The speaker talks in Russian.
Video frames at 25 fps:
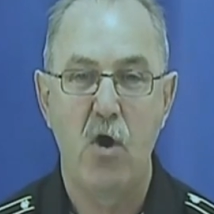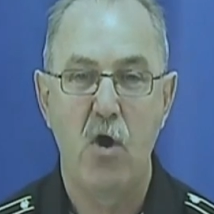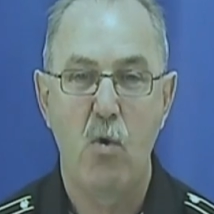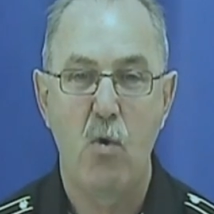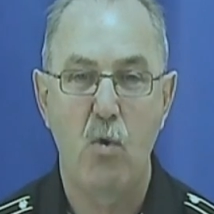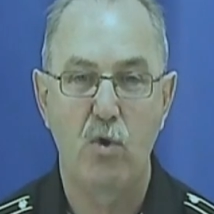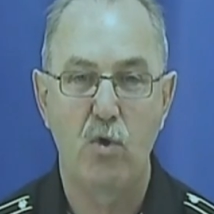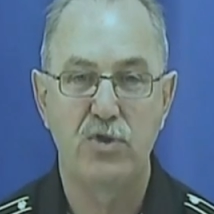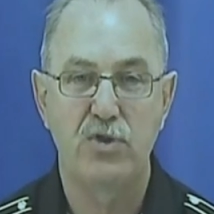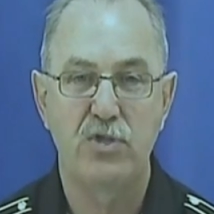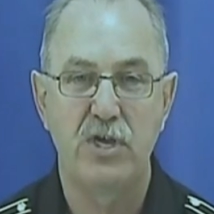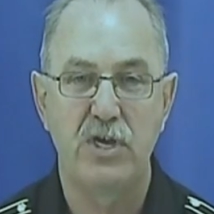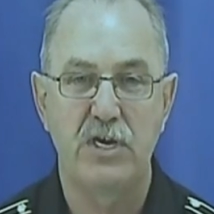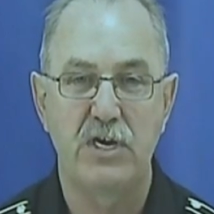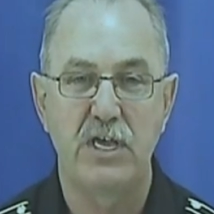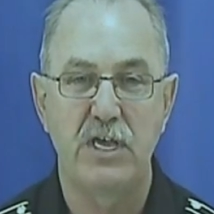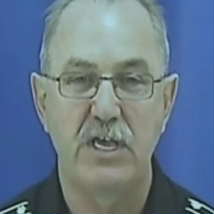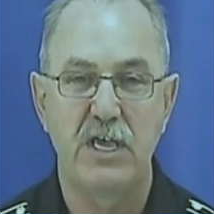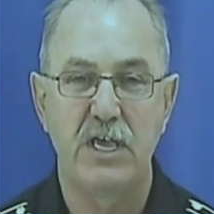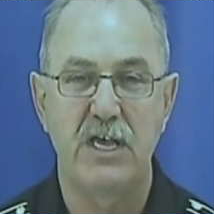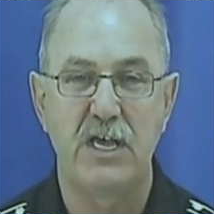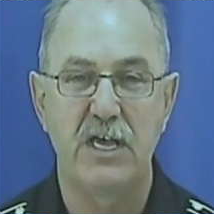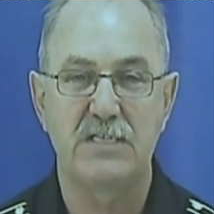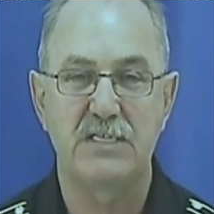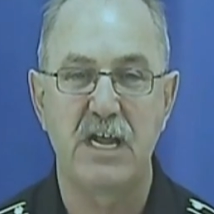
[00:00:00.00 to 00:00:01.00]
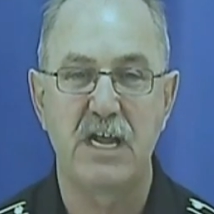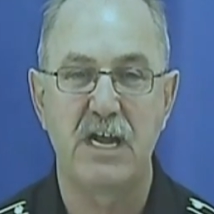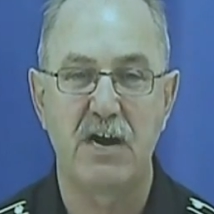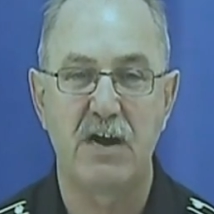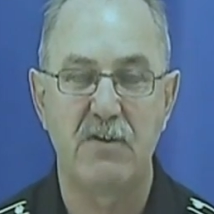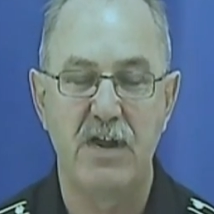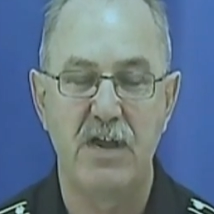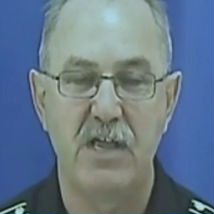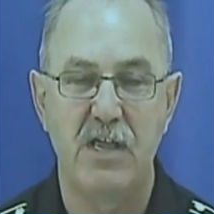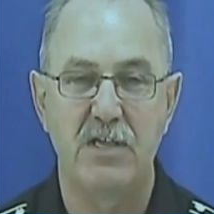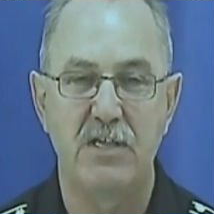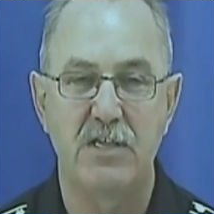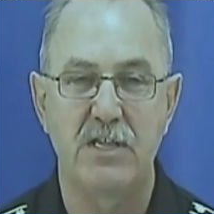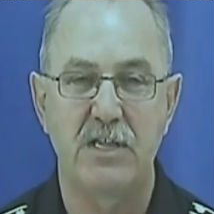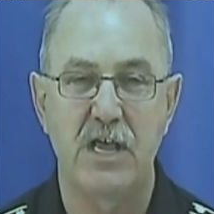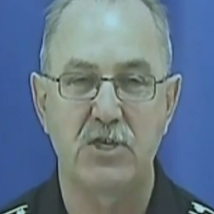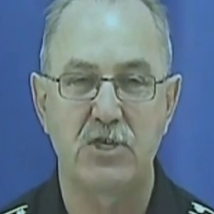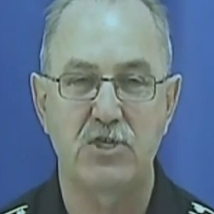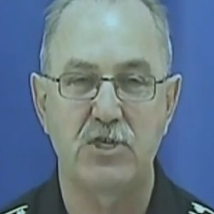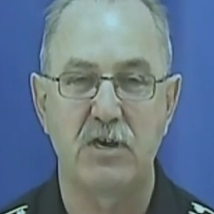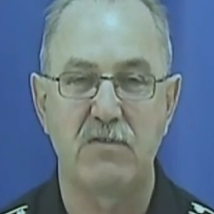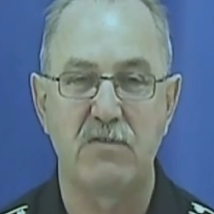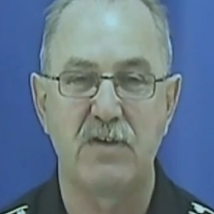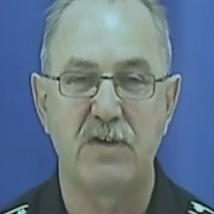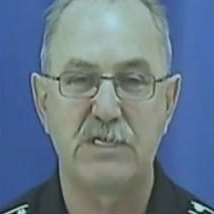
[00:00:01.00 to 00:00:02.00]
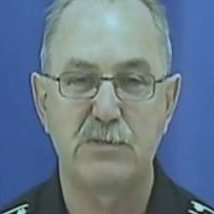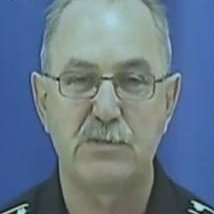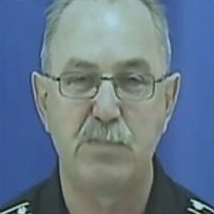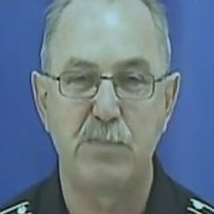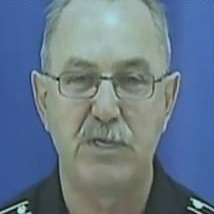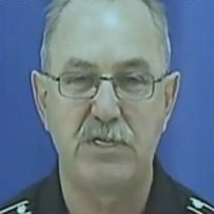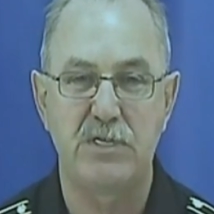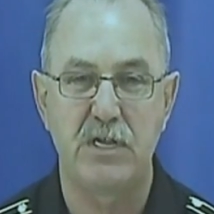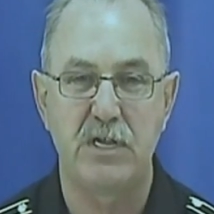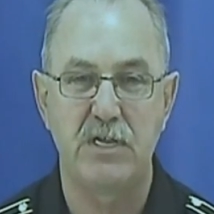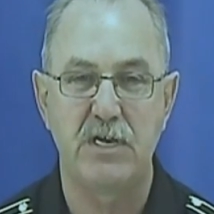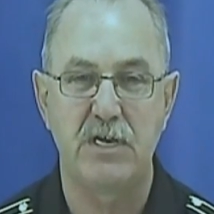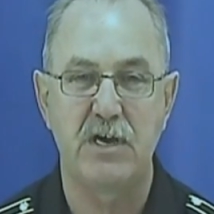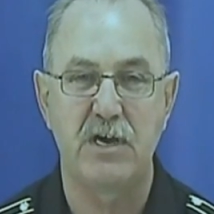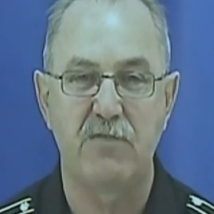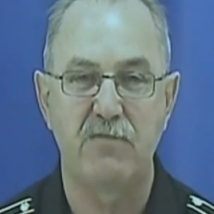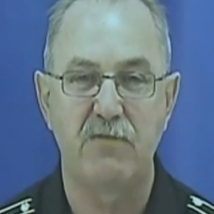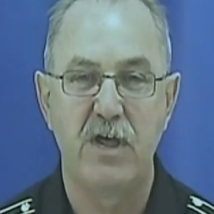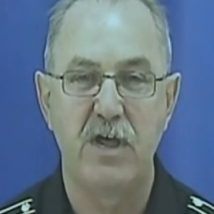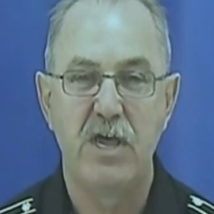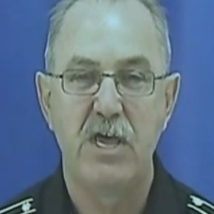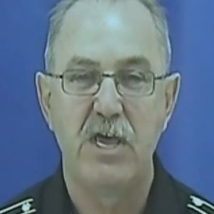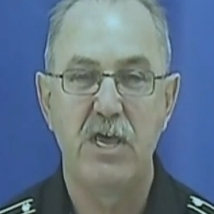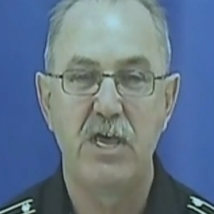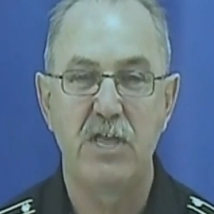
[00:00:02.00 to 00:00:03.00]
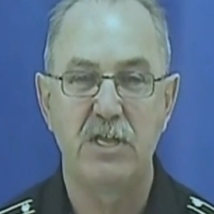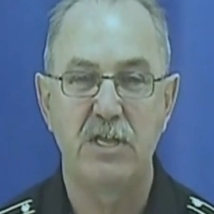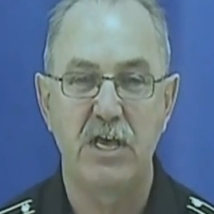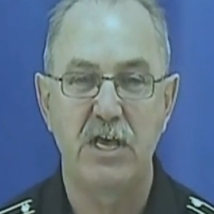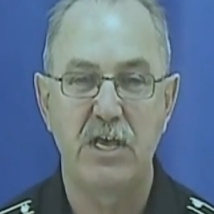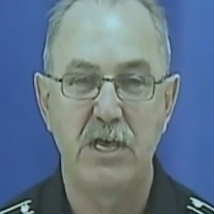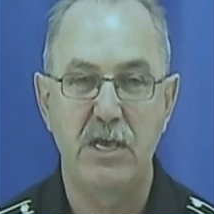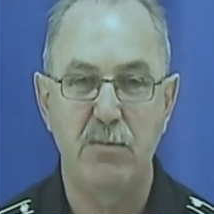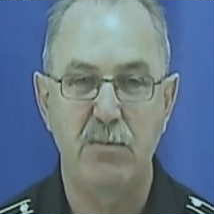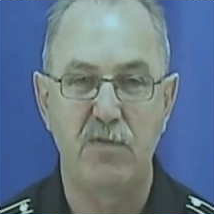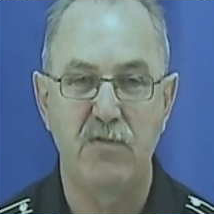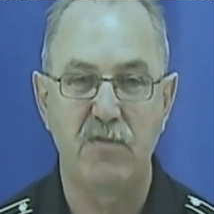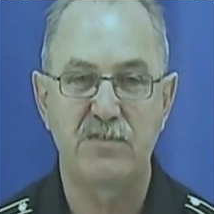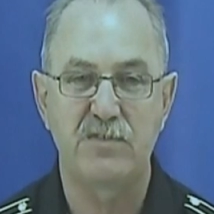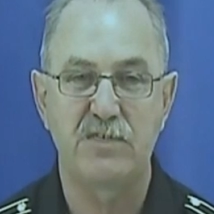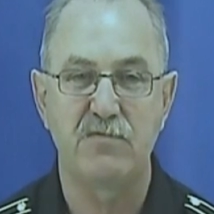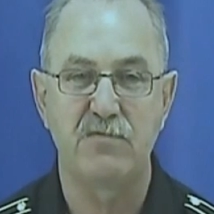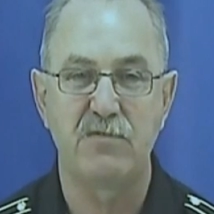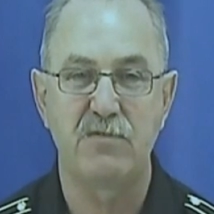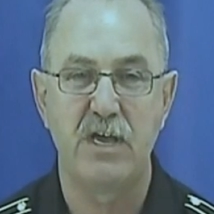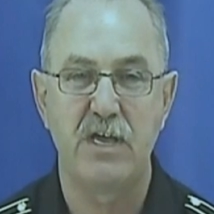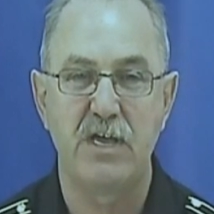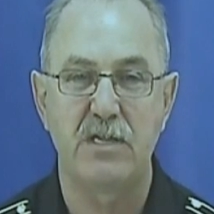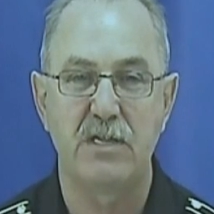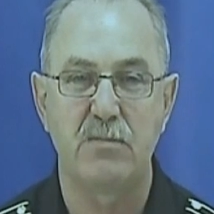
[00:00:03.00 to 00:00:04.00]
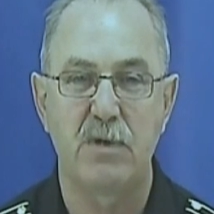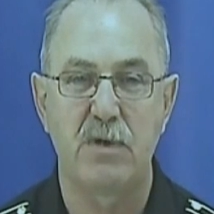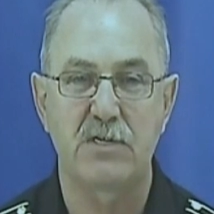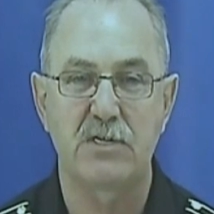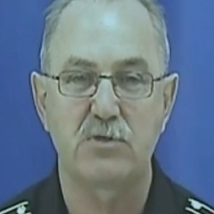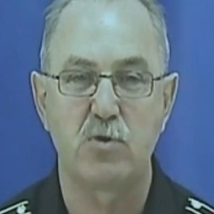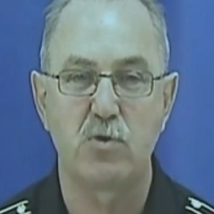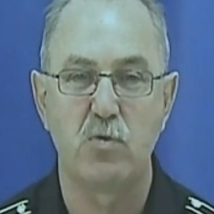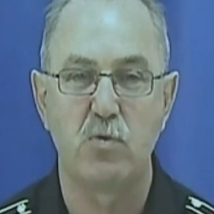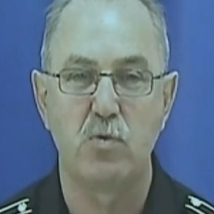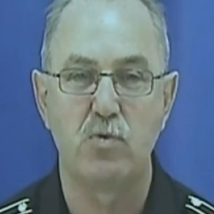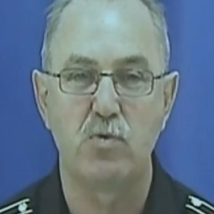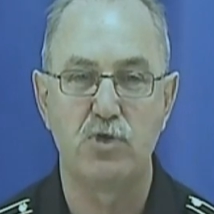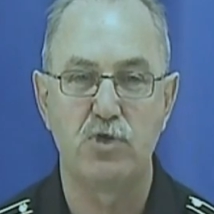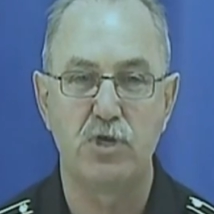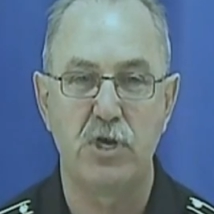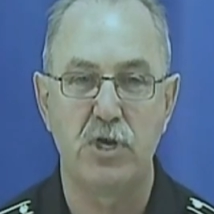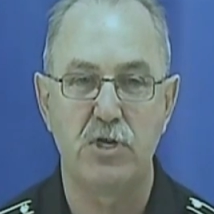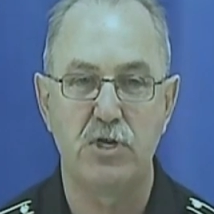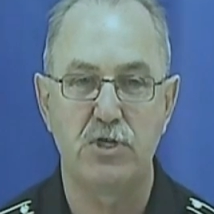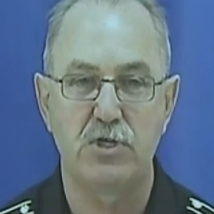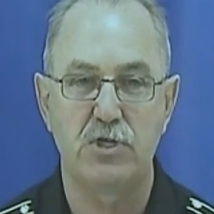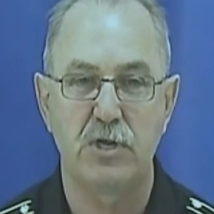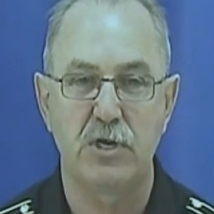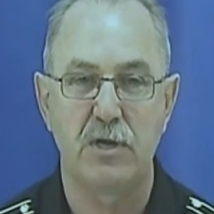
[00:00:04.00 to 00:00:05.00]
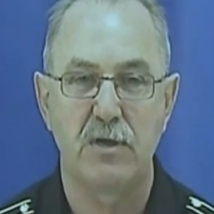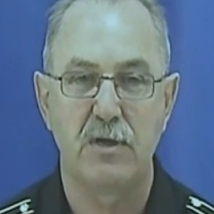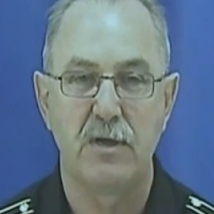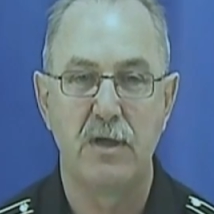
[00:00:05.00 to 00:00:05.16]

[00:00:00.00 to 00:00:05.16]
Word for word: отдых и оздоровление наших воспитанников и нахимовцев военно-морского училища.